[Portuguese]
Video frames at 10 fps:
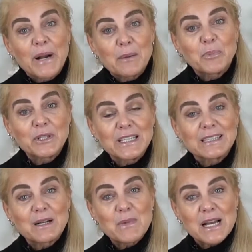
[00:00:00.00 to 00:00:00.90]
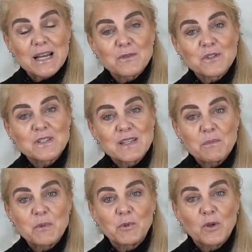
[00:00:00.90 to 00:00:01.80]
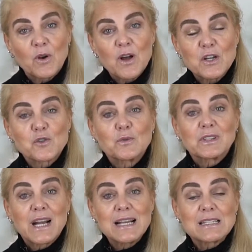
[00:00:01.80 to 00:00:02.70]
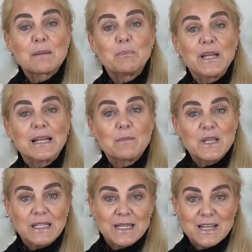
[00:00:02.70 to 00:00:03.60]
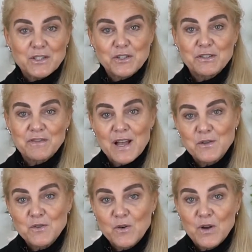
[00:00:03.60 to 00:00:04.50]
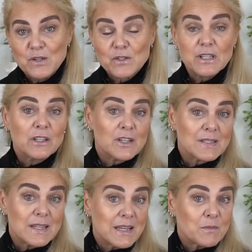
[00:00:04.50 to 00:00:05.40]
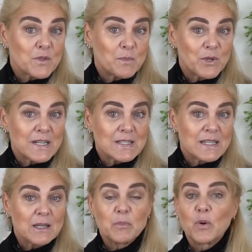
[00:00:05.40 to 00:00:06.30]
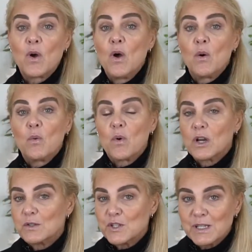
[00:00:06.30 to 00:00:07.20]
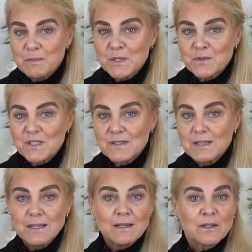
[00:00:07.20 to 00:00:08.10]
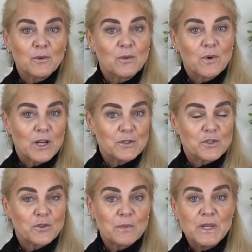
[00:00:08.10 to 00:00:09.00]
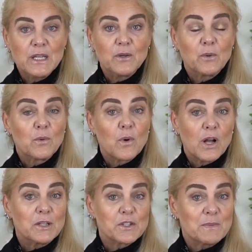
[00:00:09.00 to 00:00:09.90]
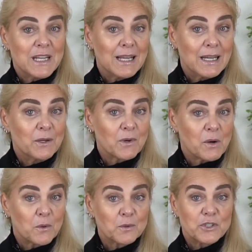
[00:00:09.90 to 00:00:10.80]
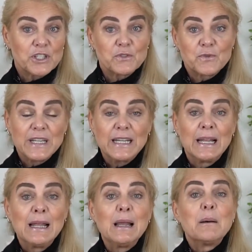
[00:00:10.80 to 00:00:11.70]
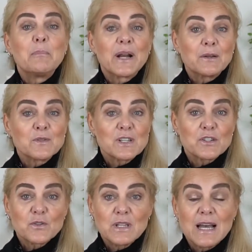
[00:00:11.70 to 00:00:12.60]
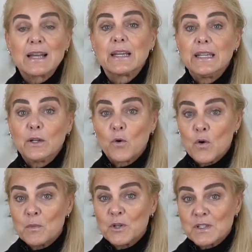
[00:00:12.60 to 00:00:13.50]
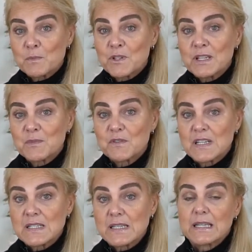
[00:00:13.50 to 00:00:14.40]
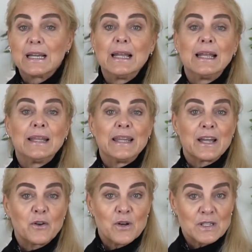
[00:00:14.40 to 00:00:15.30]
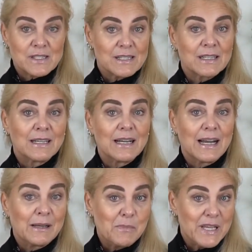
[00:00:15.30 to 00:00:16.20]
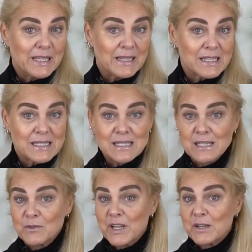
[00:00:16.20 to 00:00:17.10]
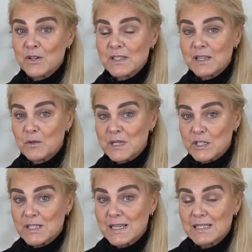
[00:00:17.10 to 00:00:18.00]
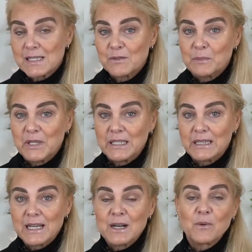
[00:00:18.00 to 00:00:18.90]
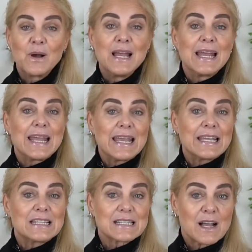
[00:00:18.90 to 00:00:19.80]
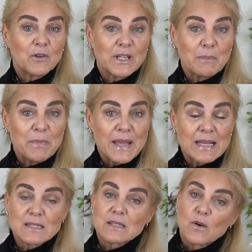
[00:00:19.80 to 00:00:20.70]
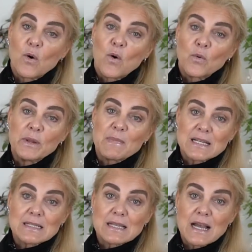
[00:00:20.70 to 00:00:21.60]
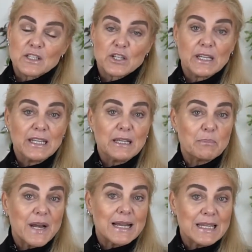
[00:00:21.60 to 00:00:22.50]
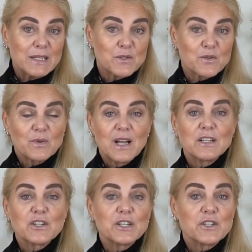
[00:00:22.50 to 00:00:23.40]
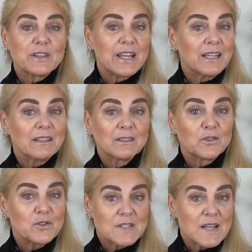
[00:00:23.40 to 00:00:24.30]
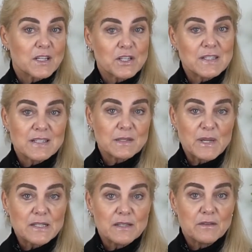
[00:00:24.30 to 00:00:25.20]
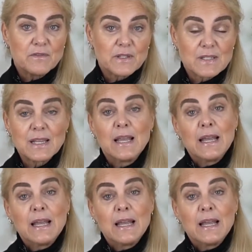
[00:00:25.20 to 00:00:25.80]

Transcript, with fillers: para poder trabalhar no sistema imunológico, traz aplicabilidade de vários óleos. E nós temos, por exemplo, o óleo de limão siciliano, o óleo de tomilho, o óleo de milaleuca ou tea tree, para nos ajudar. E como nós podemos fazer na nossa ambientação, na nossa aromatização ambiental, em escaldapés ou em massagem. E para isso, a gente tem dosagens específicas.